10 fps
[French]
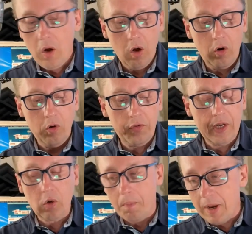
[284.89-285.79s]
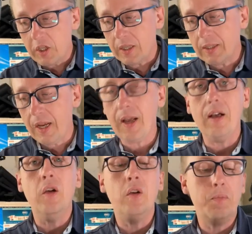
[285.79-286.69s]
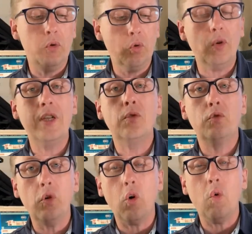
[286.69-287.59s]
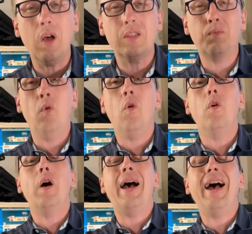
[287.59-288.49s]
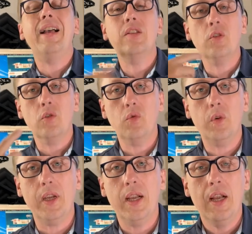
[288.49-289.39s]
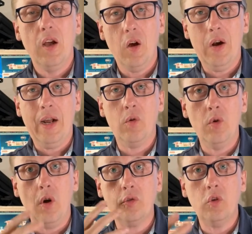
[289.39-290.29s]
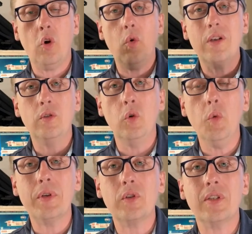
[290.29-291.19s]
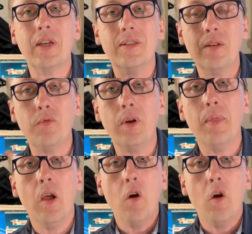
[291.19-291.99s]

Euh, le filtre magenta est plutôt dans les eaux turquoises pour réaccentuer la couleur turquoise de l'eau parce que c'est vrai que ces fois